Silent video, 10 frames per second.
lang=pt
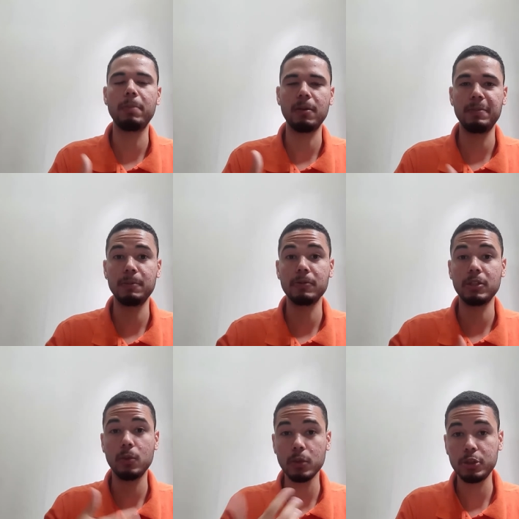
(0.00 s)
pedir você
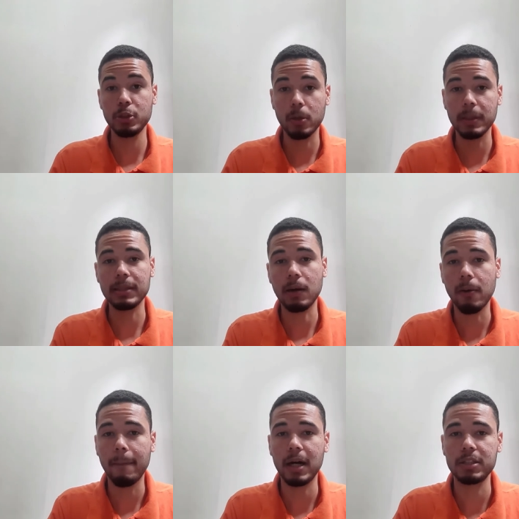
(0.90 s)
curtir, comentar,
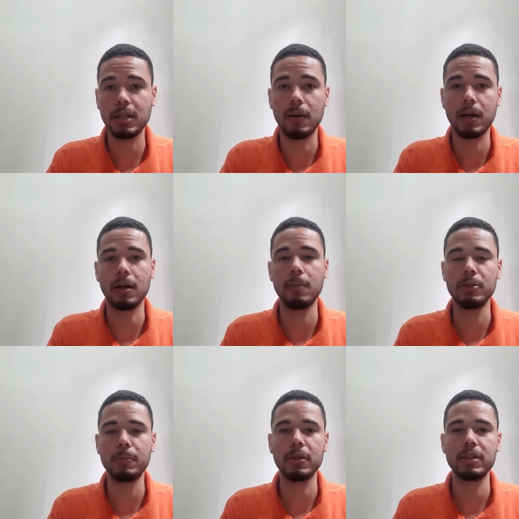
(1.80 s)
compartilhar o canal, muito
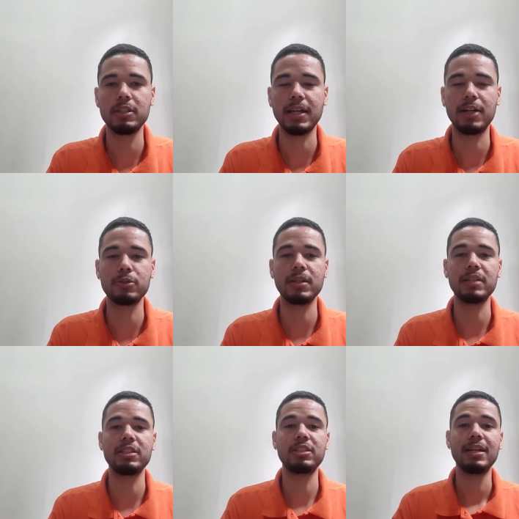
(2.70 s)
importante ajudar a
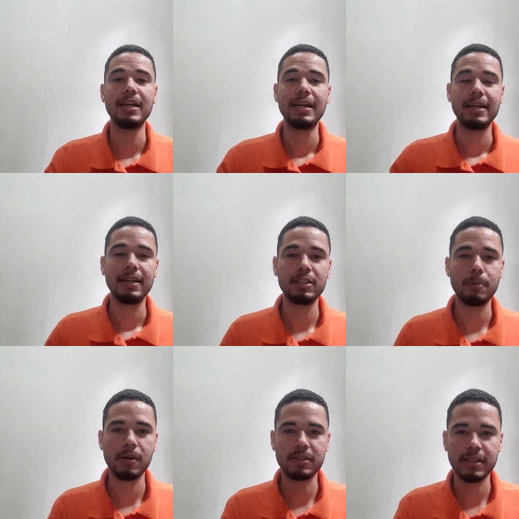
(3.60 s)
gente nesse
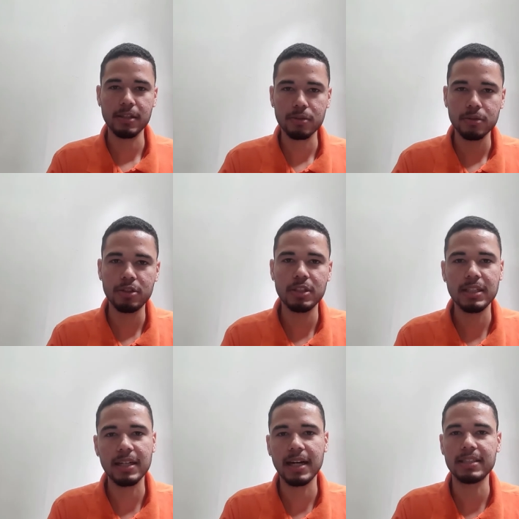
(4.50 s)
processo de
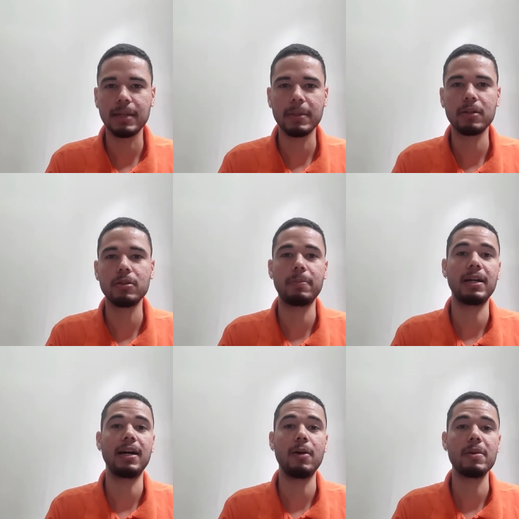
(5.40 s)
engajamento
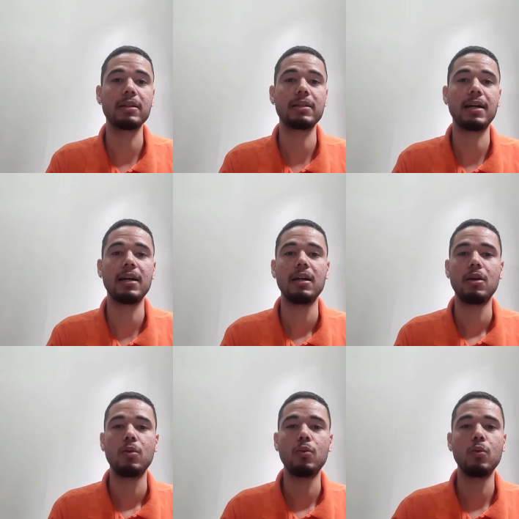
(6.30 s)
para aumentar
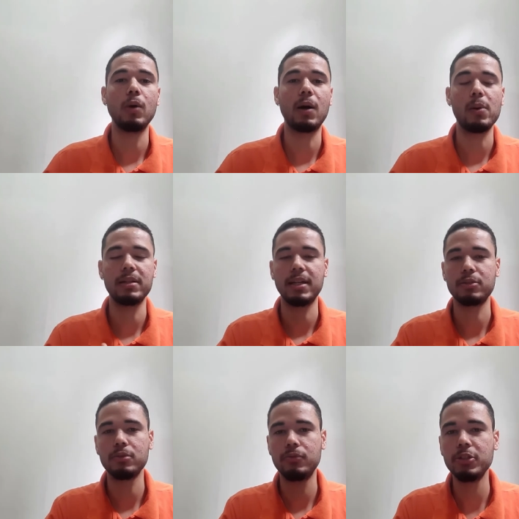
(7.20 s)
o, a qualidade
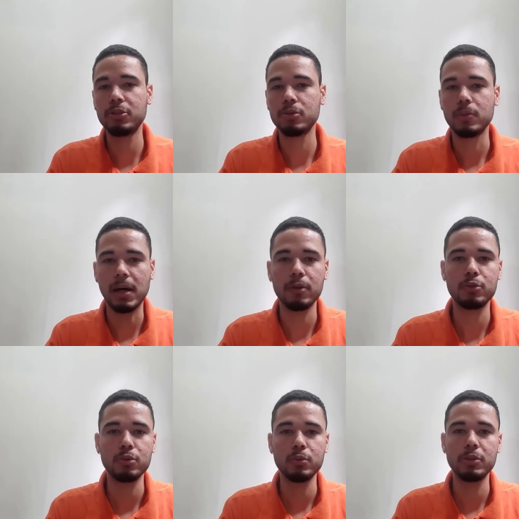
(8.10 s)
do vídeo, do áudio,
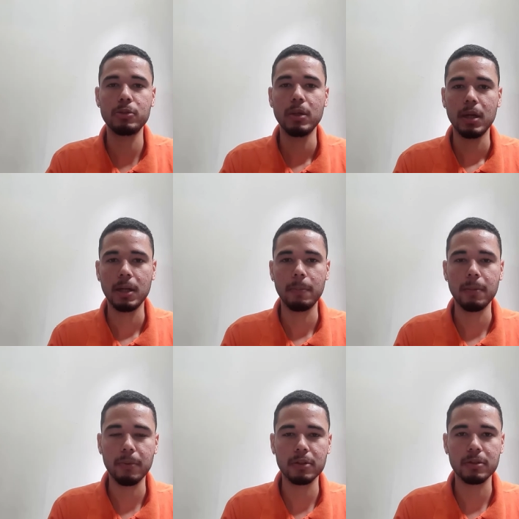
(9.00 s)
tudo isso, em
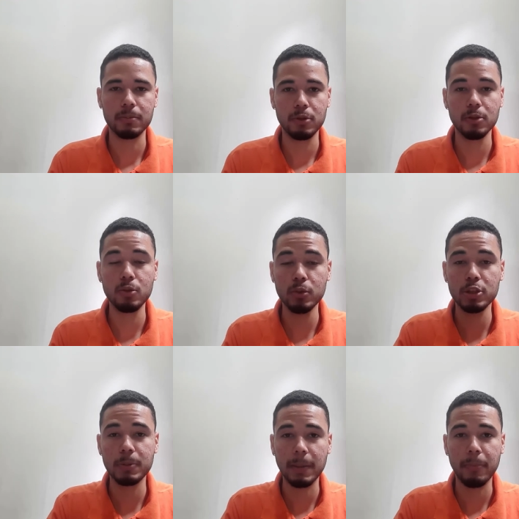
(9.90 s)
propor, tudo
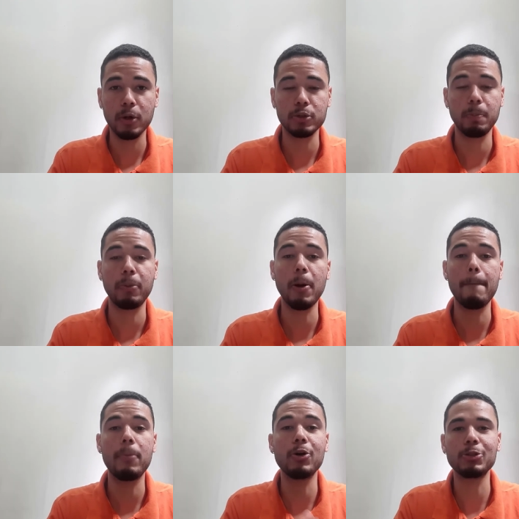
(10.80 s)
isso para
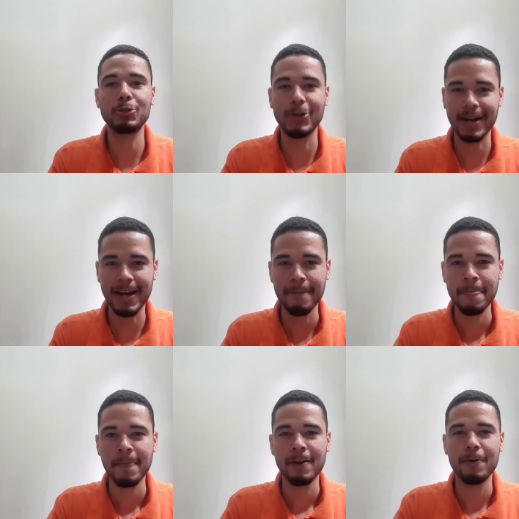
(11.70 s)
proporcionar
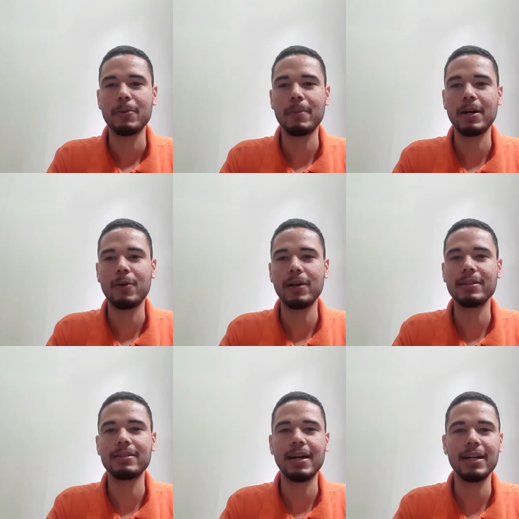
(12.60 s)
uma
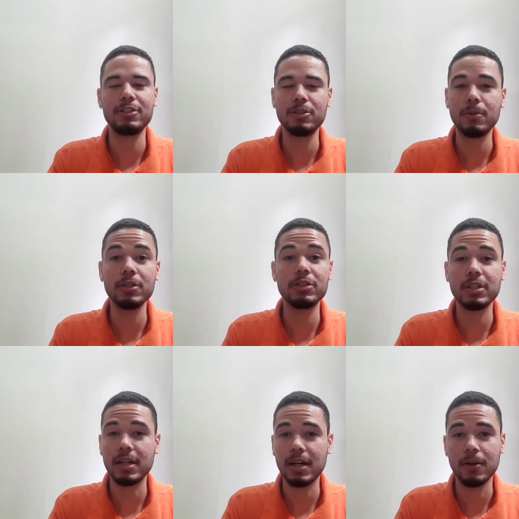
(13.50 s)
qualidade, de modo
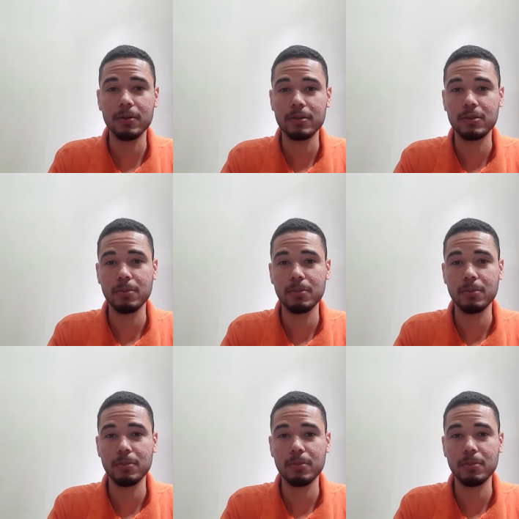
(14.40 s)
geral,